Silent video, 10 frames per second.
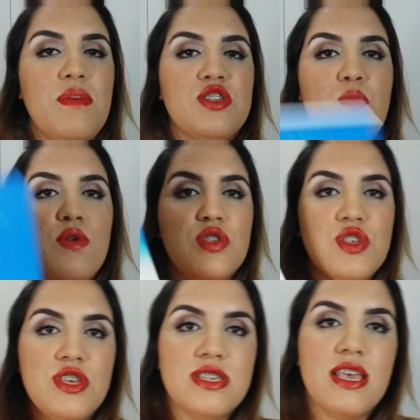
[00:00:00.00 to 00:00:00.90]
mas só
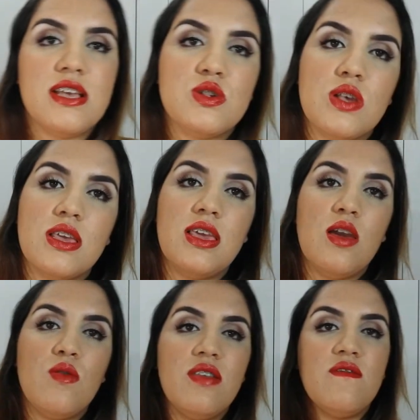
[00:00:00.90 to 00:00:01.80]
posso dizer que isso
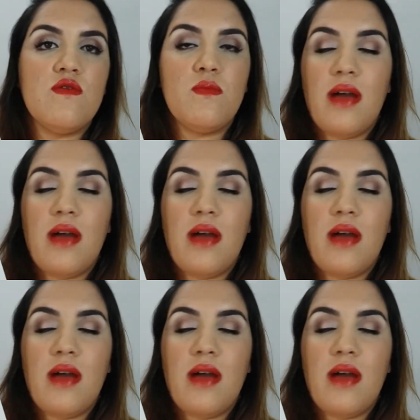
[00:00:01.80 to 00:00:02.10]
aqui é um livro